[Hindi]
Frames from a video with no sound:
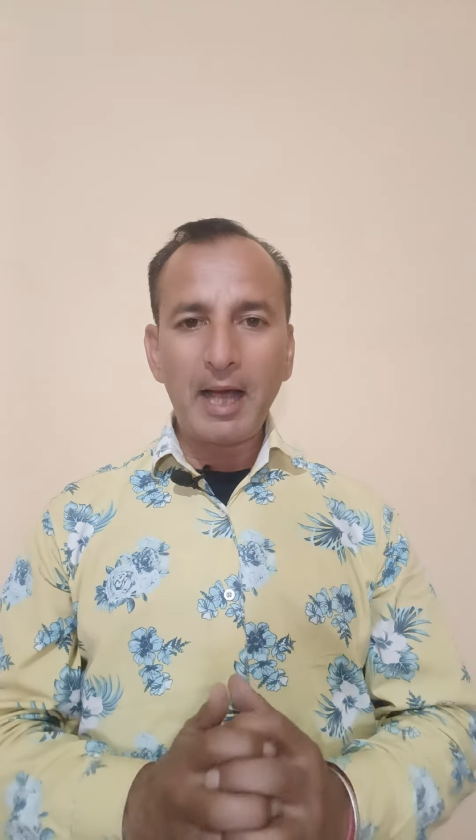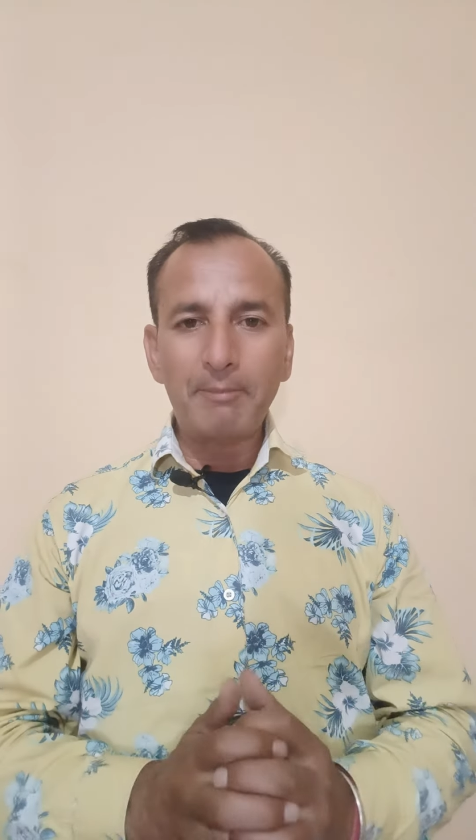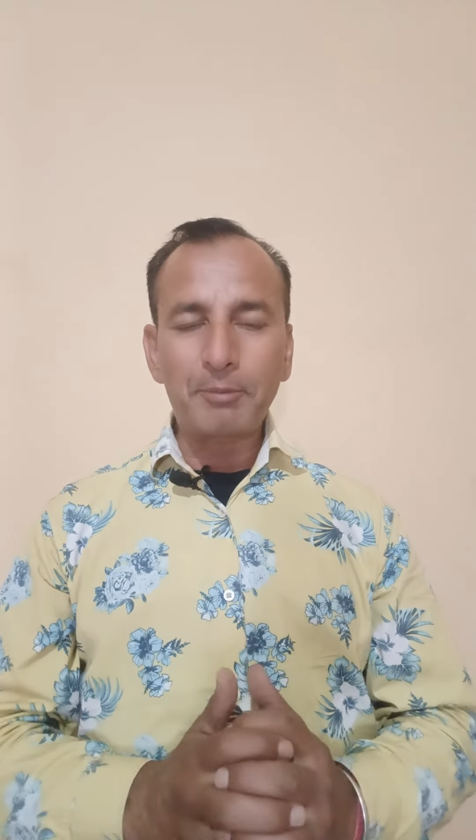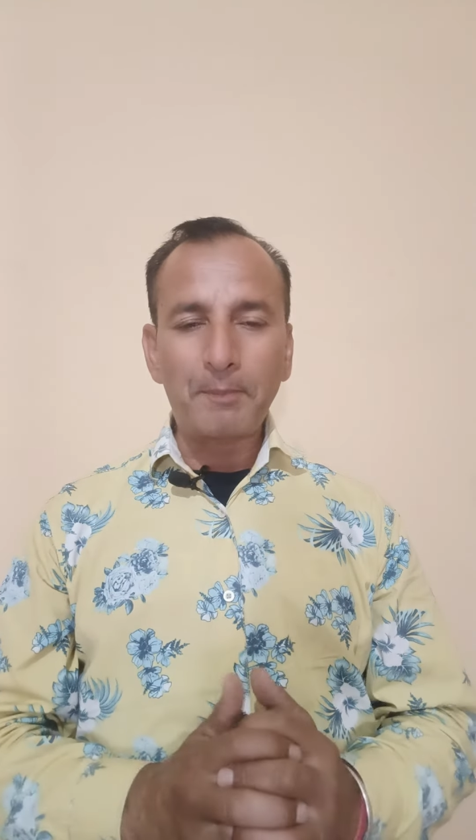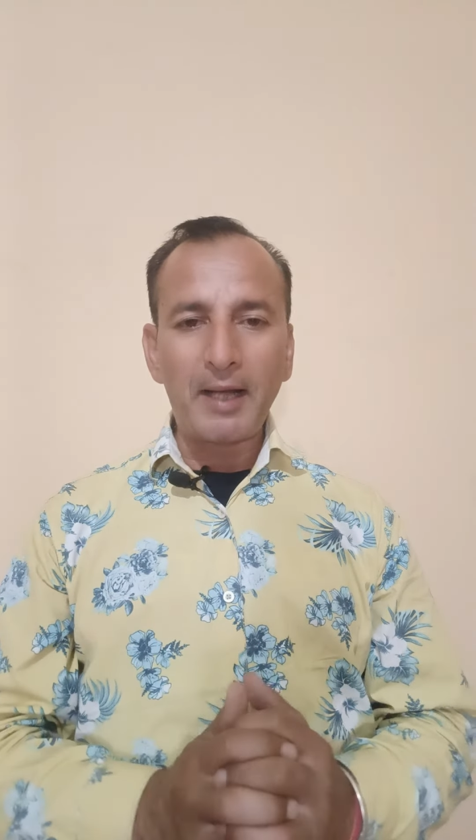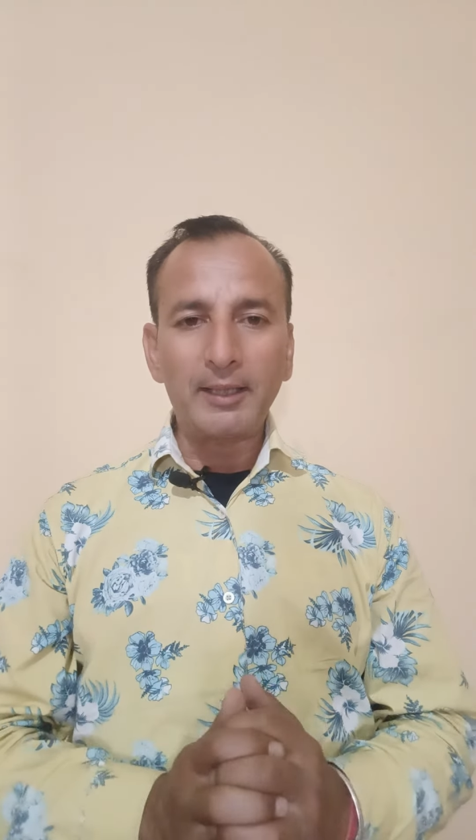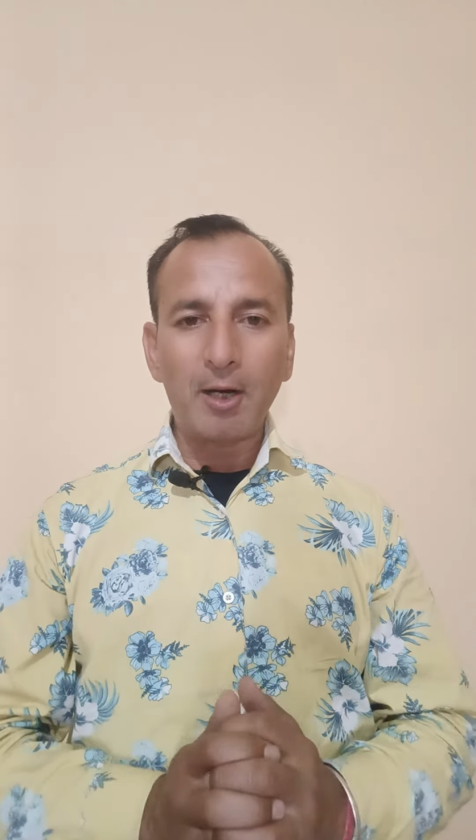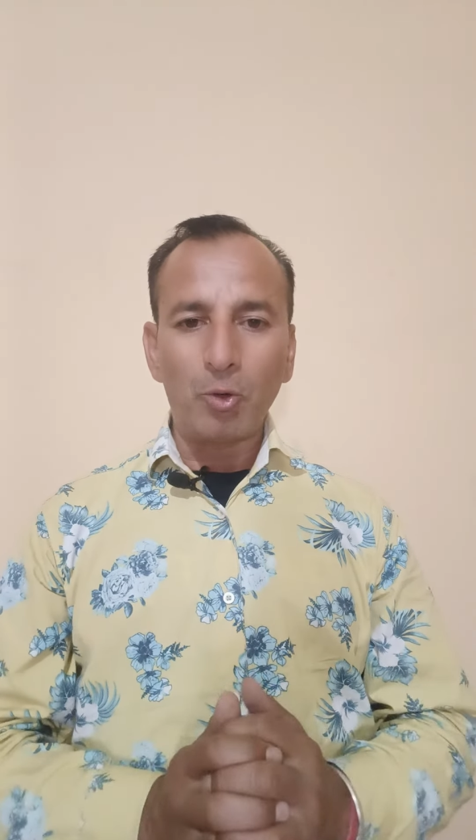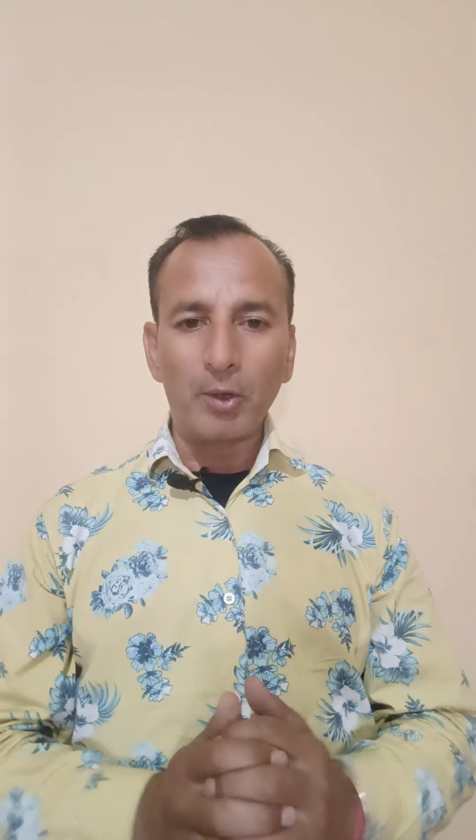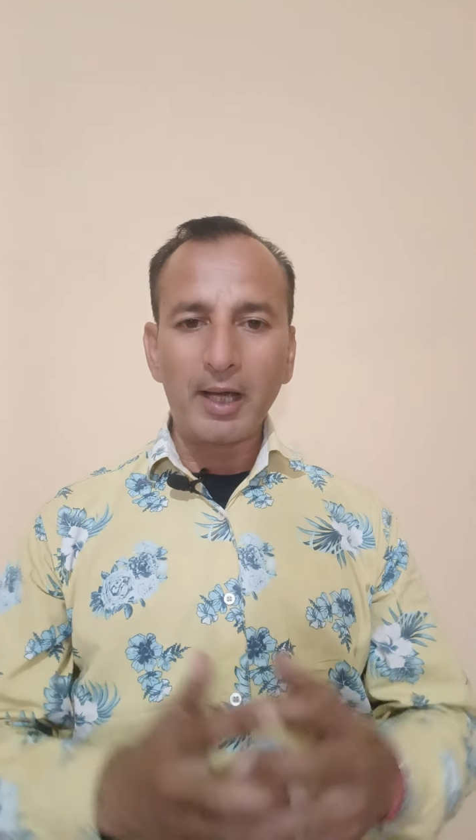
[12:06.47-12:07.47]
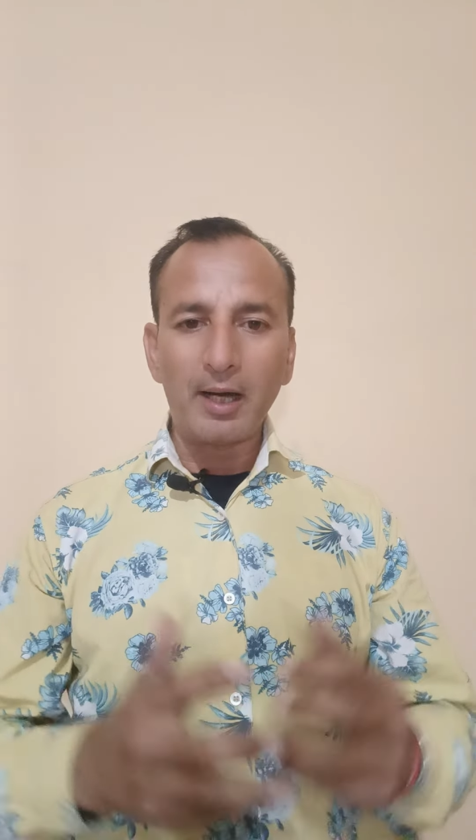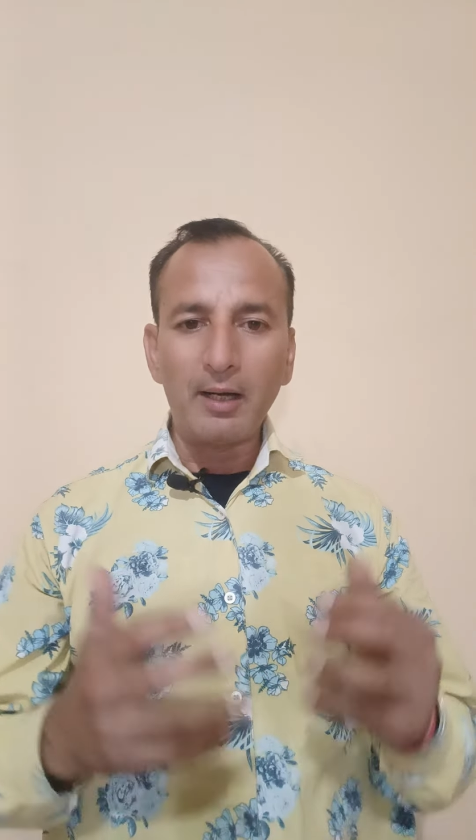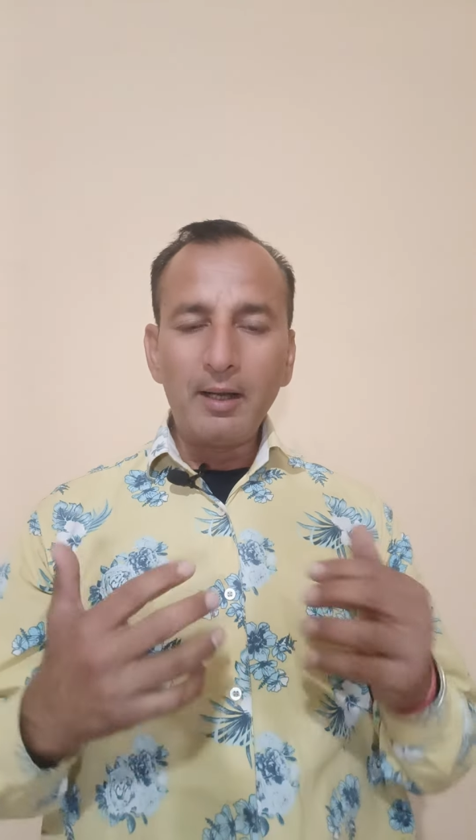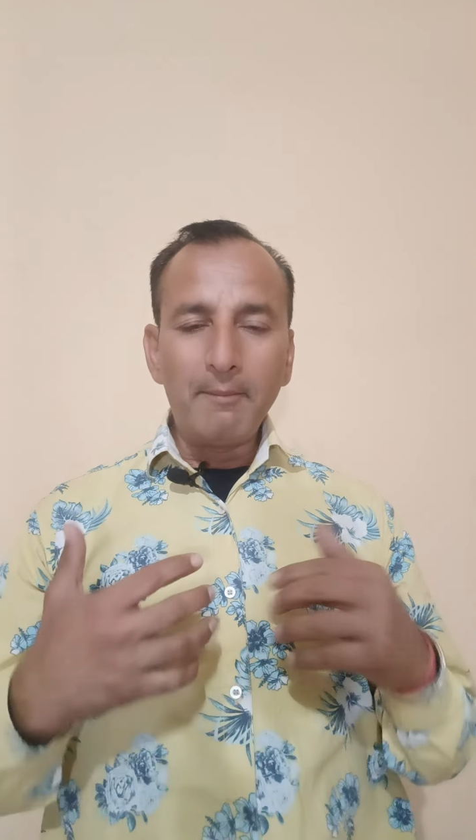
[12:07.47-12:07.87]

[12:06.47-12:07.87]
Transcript: आप पैदा हो गया